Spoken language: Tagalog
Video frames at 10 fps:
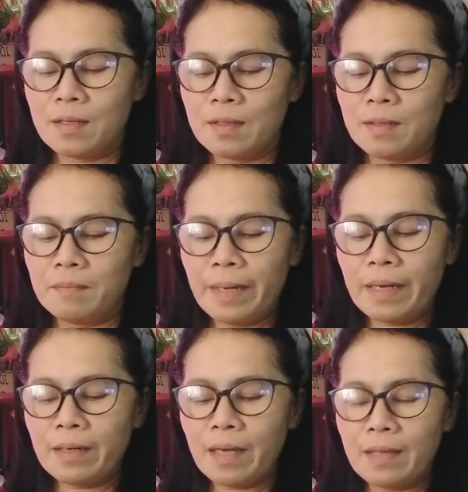Parang
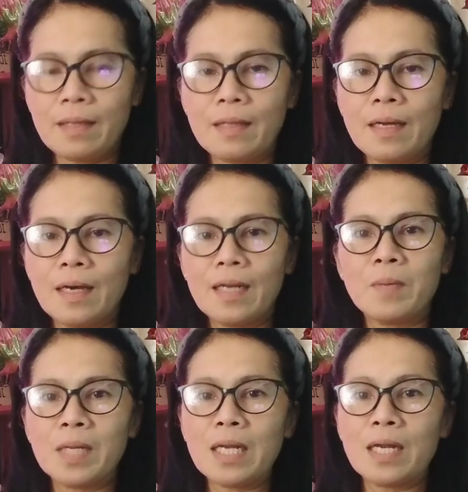naintindihan naman
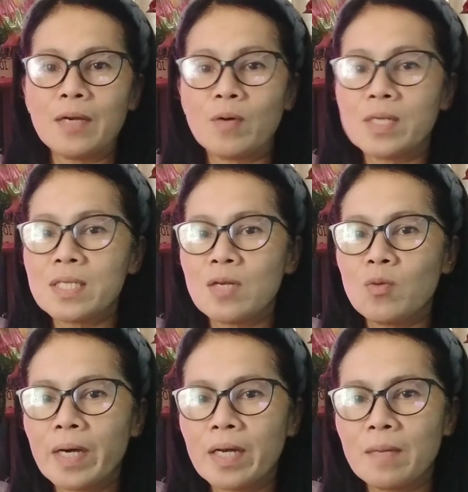nila yung kasi
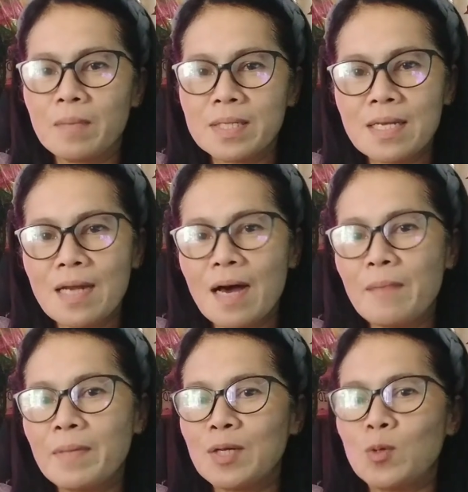lumaki naman sila,
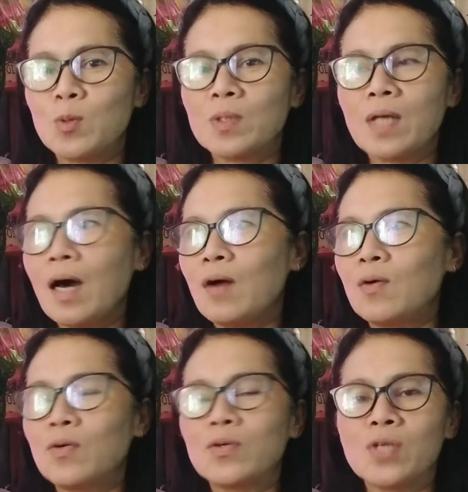matinong tao,
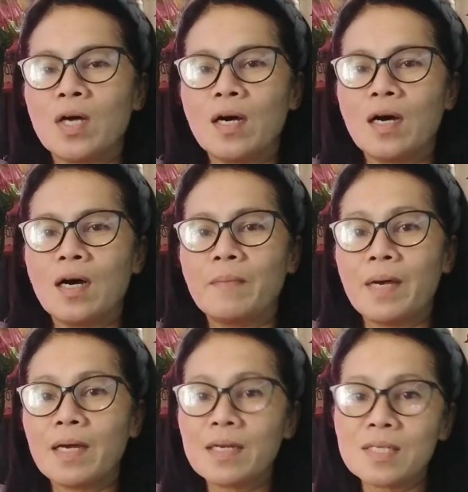tsaka may
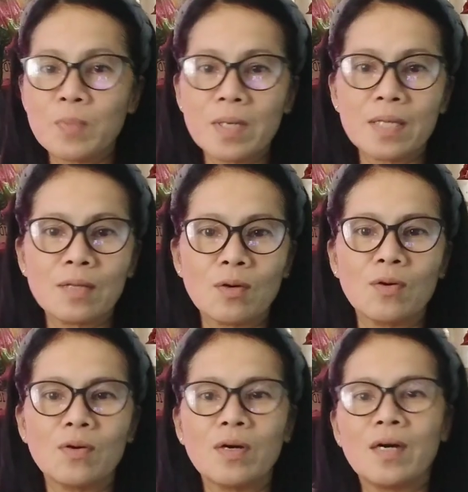respeto,
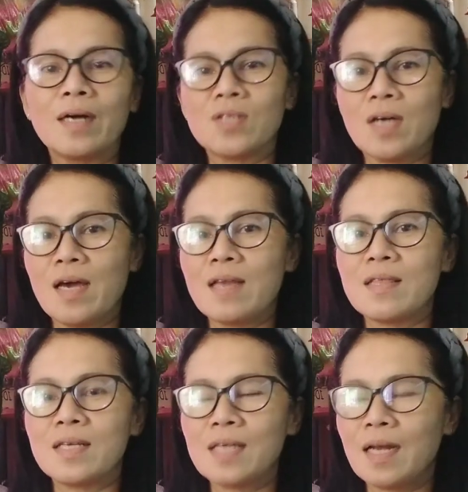at tsaka hindi
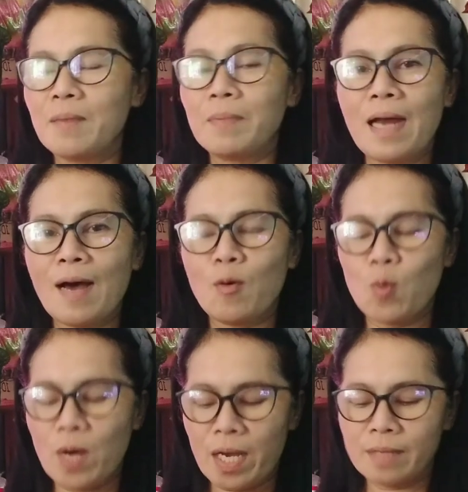sila
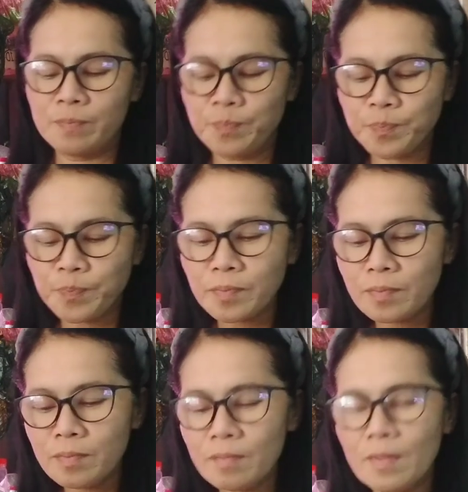palaaway.
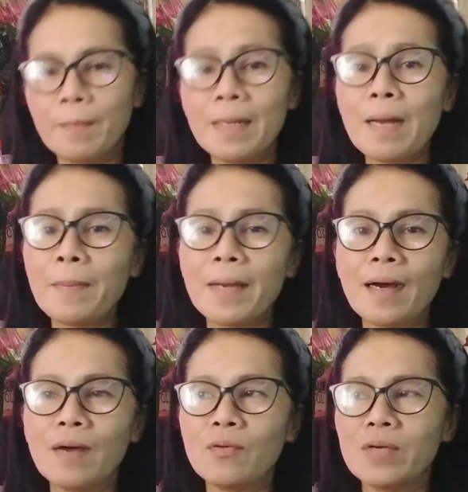Pinapayagan
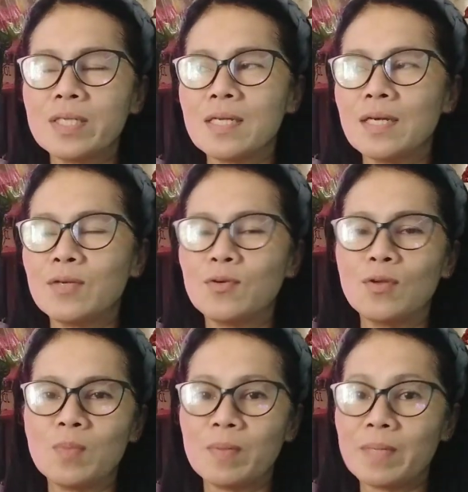ko rin sila noon
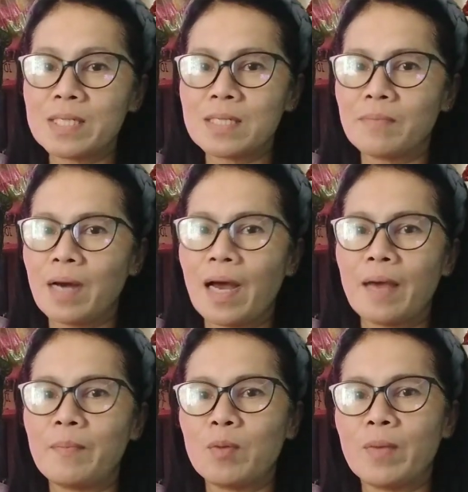lumabas ng bahay
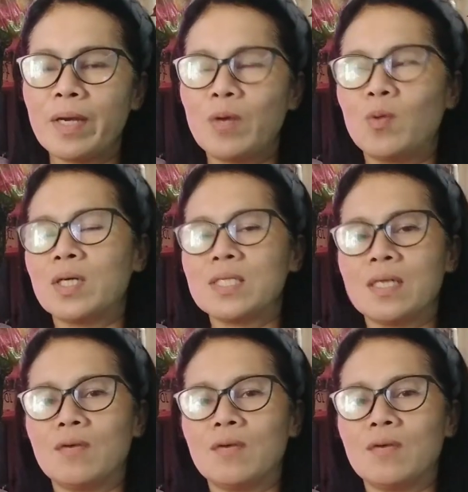pero may oras ako.